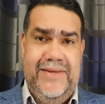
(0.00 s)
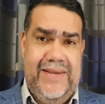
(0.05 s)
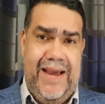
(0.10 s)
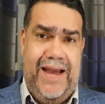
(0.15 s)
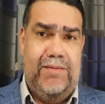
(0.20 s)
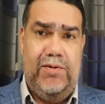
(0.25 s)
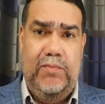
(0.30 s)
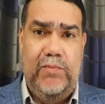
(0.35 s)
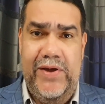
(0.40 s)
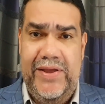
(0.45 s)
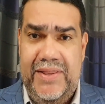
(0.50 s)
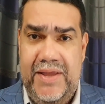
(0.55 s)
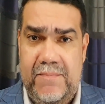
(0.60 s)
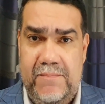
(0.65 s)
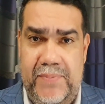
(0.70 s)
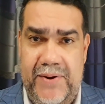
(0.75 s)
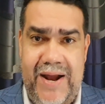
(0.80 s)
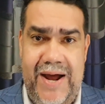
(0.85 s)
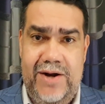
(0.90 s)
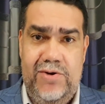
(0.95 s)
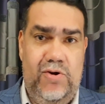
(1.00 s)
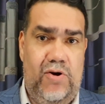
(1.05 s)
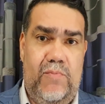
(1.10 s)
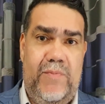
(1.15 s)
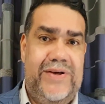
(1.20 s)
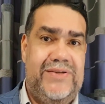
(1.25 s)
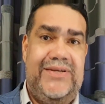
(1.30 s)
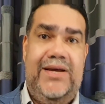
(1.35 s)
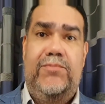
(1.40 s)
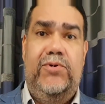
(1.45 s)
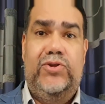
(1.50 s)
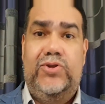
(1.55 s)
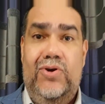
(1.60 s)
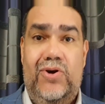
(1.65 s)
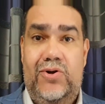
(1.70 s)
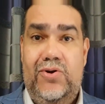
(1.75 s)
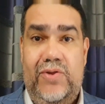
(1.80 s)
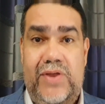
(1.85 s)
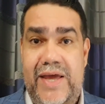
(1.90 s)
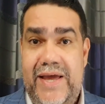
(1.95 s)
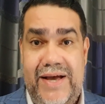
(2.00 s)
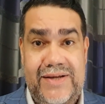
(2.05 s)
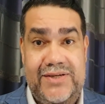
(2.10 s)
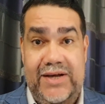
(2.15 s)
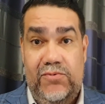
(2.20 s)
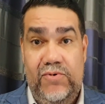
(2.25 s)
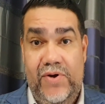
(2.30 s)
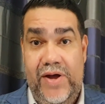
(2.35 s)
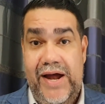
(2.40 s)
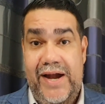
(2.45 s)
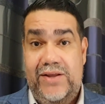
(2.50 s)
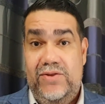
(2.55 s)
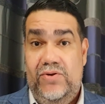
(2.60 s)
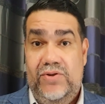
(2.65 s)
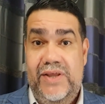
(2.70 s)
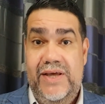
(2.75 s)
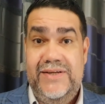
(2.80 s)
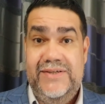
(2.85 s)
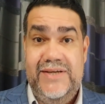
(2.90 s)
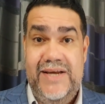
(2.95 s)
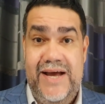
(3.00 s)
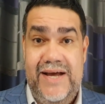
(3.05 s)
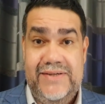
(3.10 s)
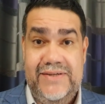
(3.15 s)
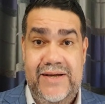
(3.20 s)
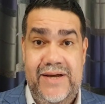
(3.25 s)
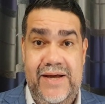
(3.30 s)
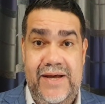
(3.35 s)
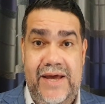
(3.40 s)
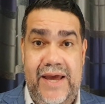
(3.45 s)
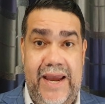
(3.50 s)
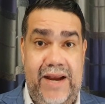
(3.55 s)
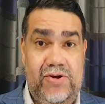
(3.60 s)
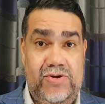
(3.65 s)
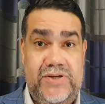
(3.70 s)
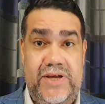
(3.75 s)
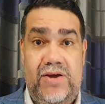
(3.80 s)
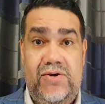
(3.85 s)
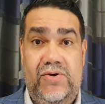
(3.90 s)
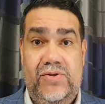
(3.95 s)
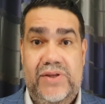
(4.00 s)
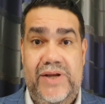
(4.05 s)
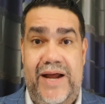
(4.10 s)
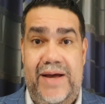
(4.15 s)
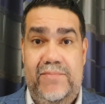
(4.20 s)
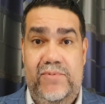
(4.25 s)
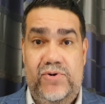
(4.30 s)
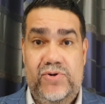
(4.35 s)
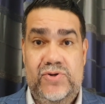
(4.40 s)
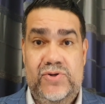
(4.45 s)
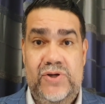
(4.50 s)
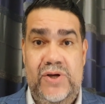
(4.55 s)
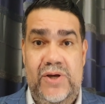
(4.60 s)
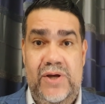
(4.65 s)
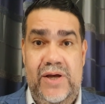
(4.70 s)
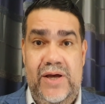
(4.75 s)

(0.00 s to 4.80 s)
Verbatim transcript: llegamos muy temprano, como hacíamos todos los días, a buscar noticias y nos encontramos